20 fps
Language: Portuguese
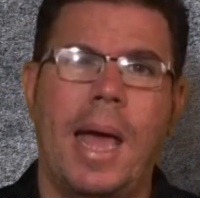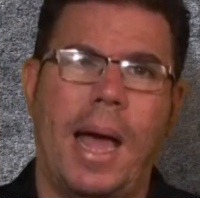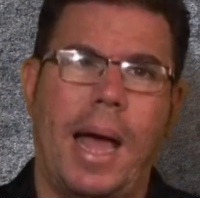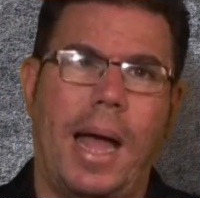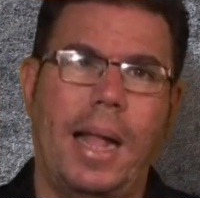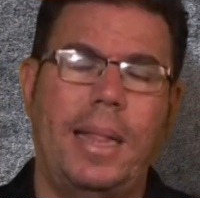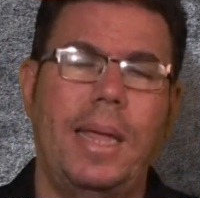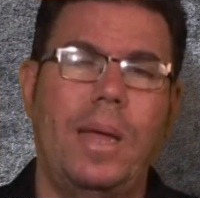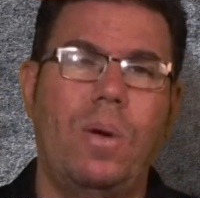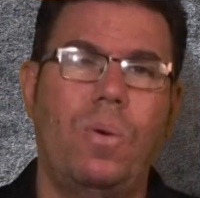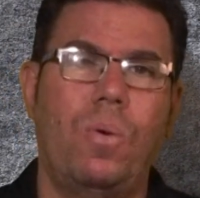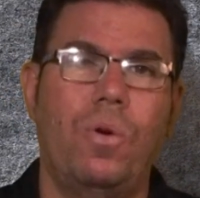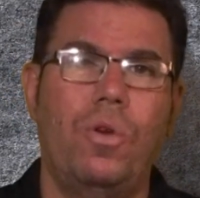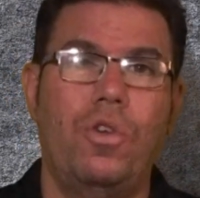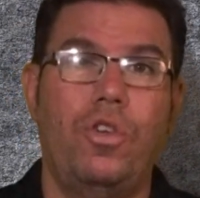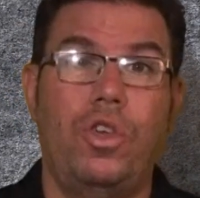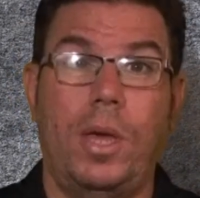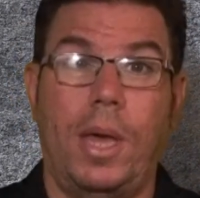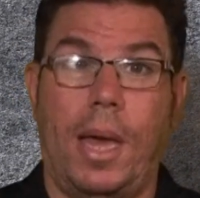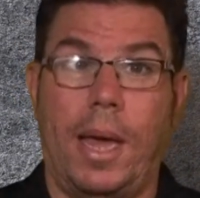Até
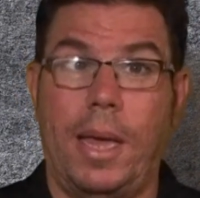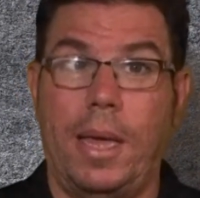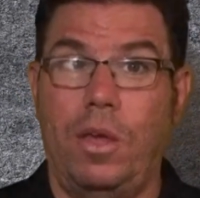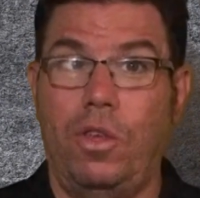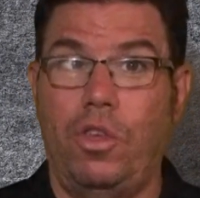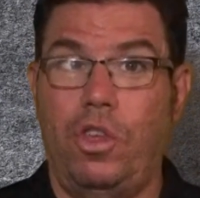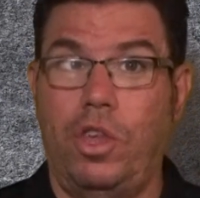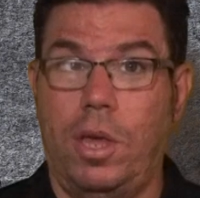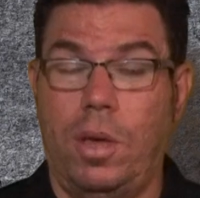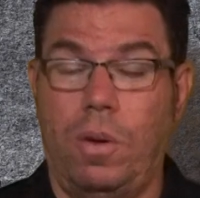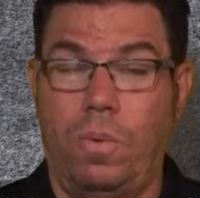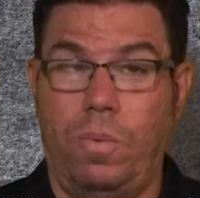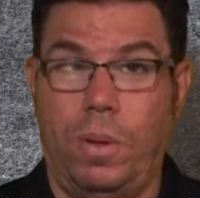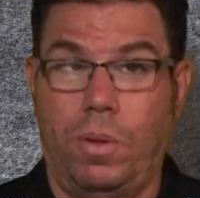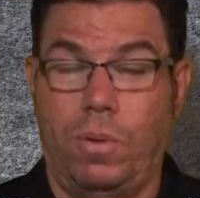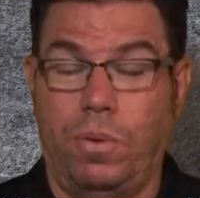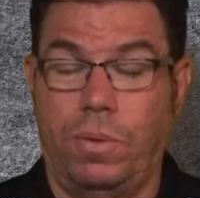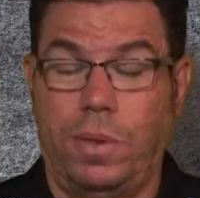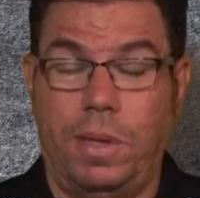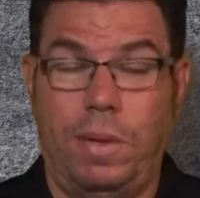hoje, a região,
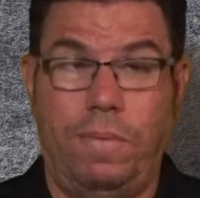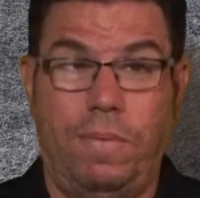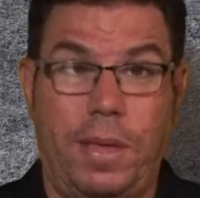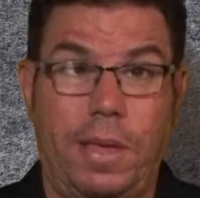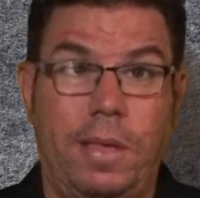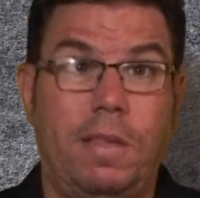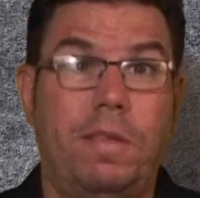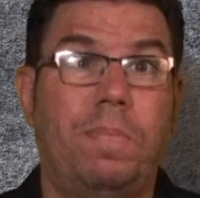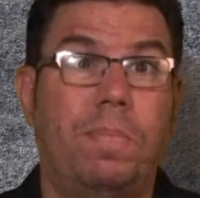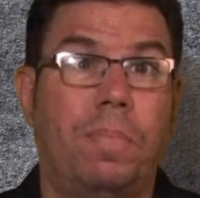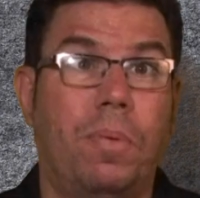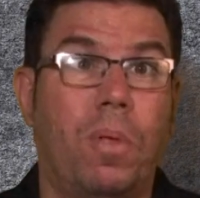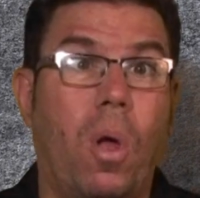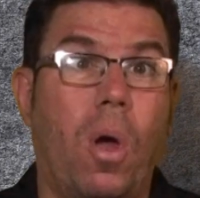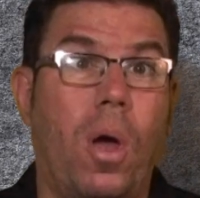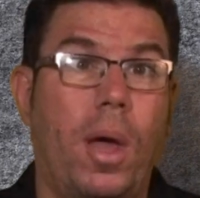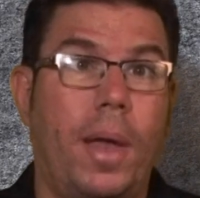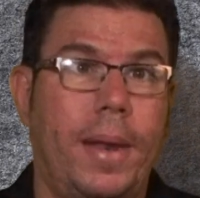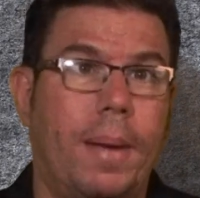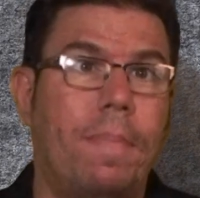inclusive,
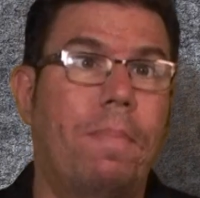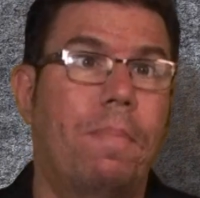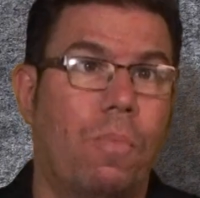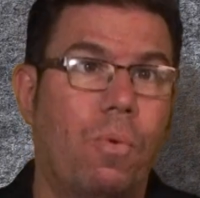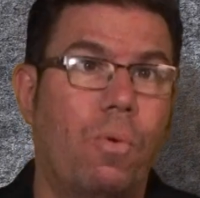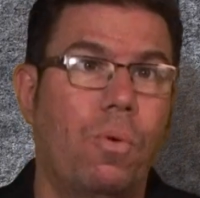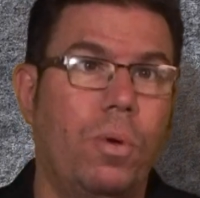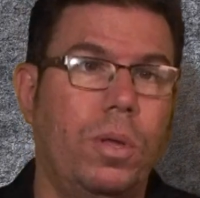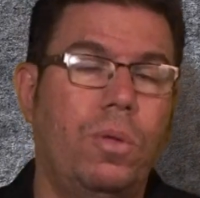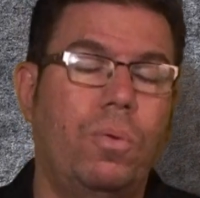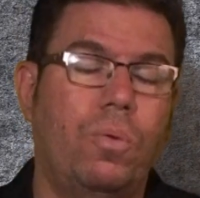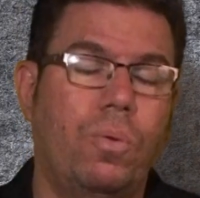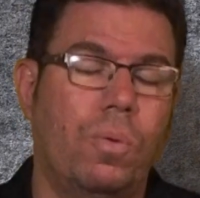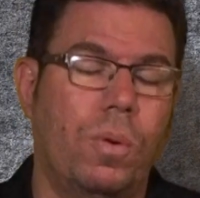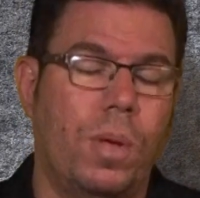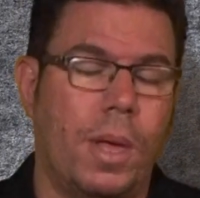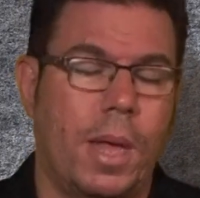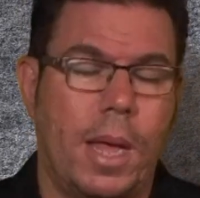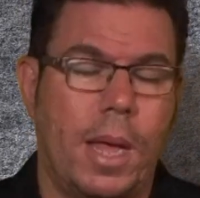explora muito